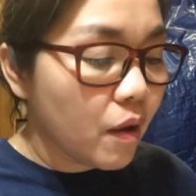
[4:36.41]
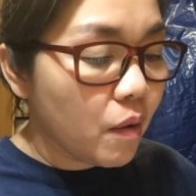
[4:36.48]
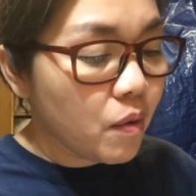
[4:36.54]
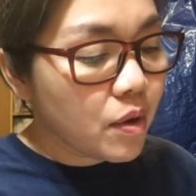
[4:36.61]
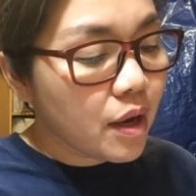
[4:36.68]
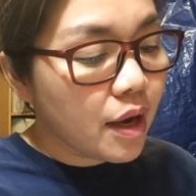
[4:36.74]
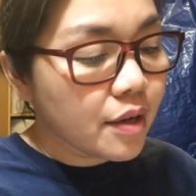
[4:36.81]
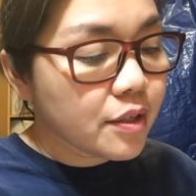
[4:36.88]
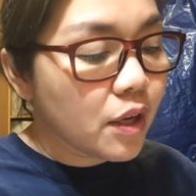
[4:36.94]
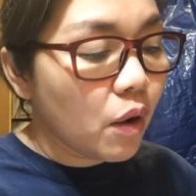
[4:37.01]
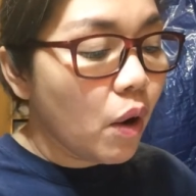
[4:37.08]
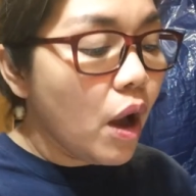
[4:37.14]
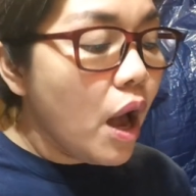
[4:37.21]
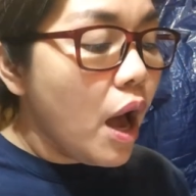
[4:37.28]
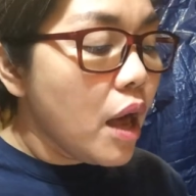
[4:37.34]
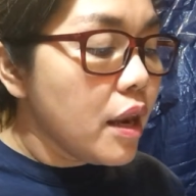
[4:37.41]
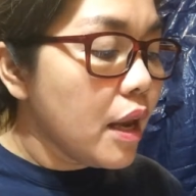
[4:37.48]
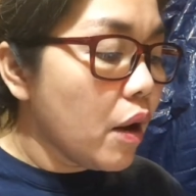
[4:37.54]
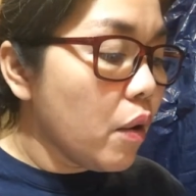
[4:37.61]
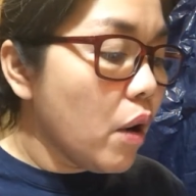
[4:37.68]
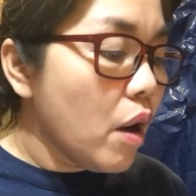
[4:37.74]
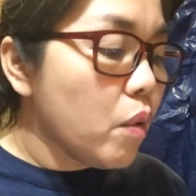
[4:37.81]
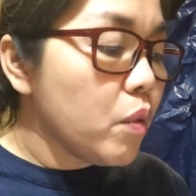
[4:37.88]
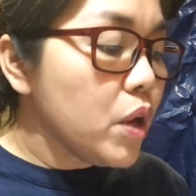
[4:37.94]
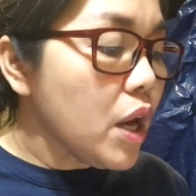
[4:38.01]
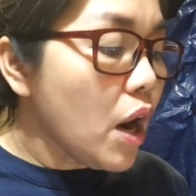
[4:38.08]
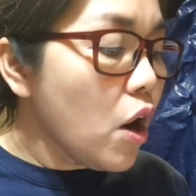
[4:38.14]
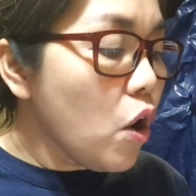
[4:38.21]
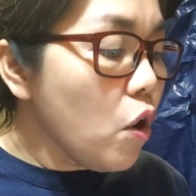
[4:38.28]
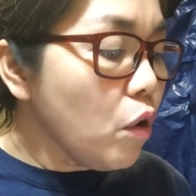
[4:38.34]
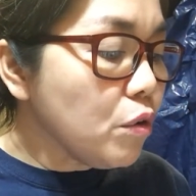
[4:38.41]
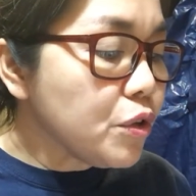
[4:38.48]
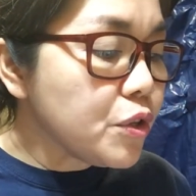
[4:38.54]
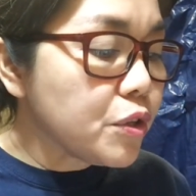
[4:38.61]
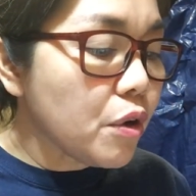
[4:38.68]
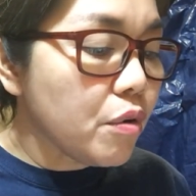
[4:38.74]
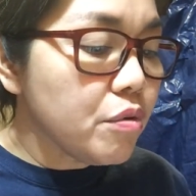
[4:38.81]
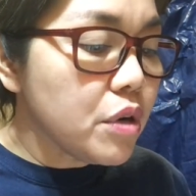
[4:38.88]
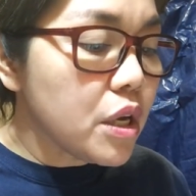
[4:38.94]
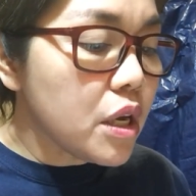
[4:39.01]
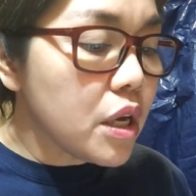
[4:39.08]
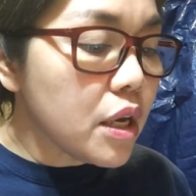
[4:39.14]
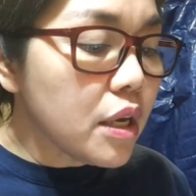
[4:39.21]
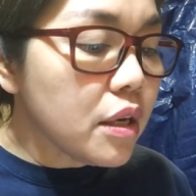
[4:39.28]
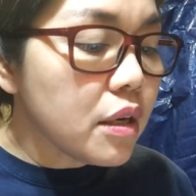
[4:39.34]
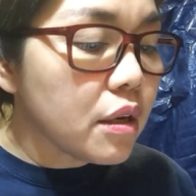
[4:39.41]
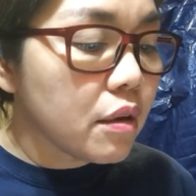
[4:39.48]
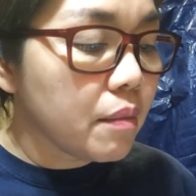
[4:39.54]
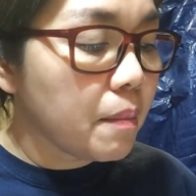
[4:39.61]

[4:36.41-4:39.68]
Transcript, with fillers: okay so now we also need